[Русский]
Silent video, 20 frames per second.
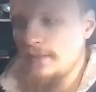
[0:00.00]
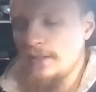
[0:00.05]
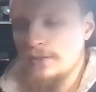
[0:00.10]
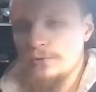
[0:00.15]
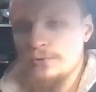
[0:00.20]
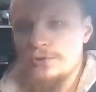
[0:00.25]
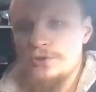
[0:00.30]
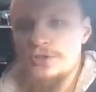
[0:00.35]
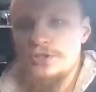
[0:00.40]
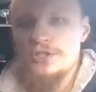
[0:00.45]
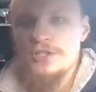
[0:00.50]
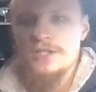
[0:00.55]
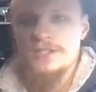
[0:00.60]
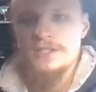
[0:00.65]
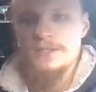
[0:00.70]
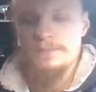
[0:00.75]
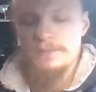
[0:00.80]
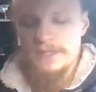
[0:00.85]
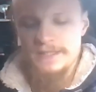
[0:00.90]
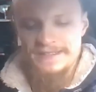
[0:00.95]
Но
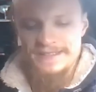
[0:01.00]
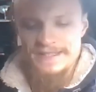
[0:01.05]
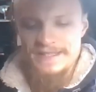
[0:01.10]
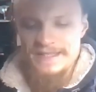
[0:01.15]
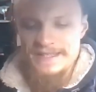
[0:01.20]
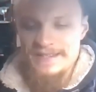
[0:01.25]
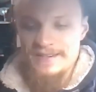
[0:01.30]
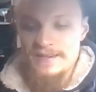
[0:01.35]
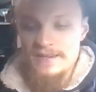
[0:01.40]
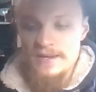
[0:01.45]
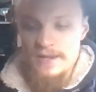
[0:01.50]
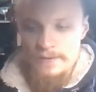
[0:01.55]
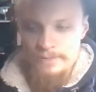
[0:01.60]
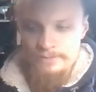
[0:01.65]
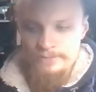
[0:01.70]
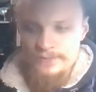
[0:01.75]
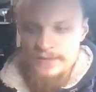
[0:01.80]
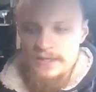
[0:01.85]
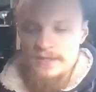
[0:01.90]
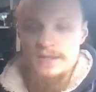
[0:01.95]
сейчас об этой игре
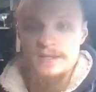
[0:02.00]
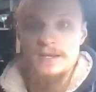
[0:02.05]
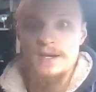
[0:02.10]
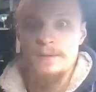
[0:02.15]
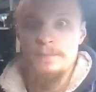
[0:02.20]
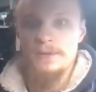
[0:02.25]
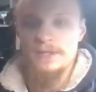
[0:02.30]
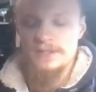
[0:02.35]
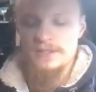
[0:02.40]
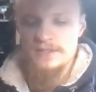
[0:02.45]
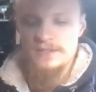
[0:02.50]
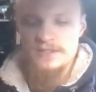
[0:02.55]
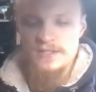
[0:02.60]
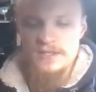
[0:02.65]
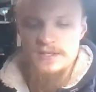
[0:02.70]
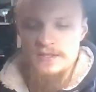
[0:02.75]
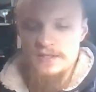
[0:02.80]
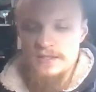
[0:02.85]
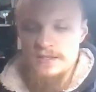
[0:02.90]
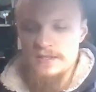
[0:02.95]
и об этой
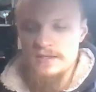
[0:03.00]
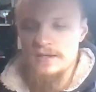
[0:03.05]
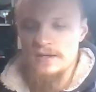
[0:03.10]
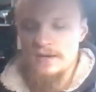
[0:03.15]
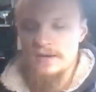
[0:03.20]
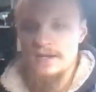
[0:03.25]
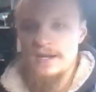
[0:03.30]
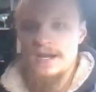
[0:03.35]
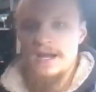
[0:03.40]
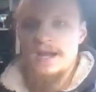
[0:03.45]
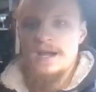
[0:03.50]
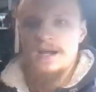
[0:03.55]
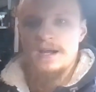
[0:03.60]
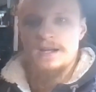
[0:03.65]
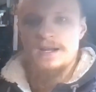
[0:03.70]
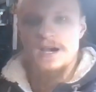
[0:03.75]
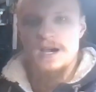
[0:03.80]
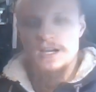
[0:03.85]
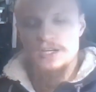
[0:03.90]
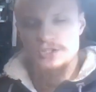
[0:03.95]
серии игр.
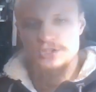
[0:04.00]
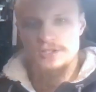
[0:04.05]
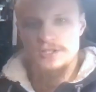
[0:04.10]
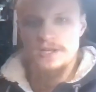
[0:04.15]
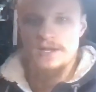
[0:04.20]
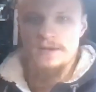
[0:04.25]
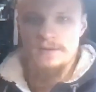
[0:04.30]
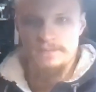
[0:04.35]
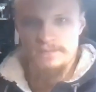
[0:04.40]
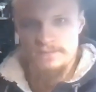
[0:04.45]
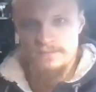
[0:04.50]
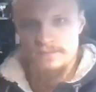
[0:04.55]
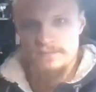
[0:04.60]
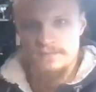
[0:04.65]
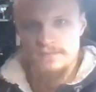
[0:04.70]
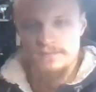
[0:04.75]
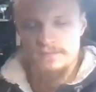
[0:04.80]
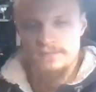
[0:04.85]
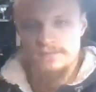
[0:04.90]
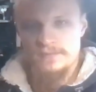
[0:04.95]
Каждая
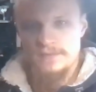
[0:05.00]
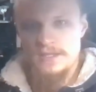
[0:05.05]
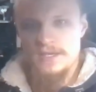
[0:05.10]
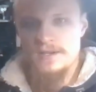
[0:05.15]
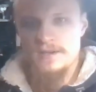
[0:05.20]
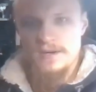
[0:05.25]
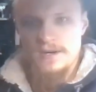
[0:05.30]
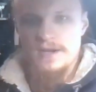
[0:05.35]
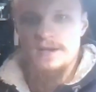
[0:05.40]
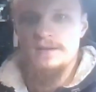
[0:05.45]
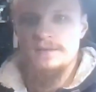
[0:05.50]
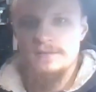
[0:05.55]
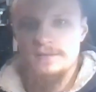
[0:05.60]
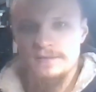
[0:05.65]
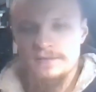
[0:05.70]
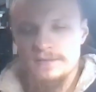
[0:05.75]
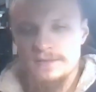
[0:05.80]
игра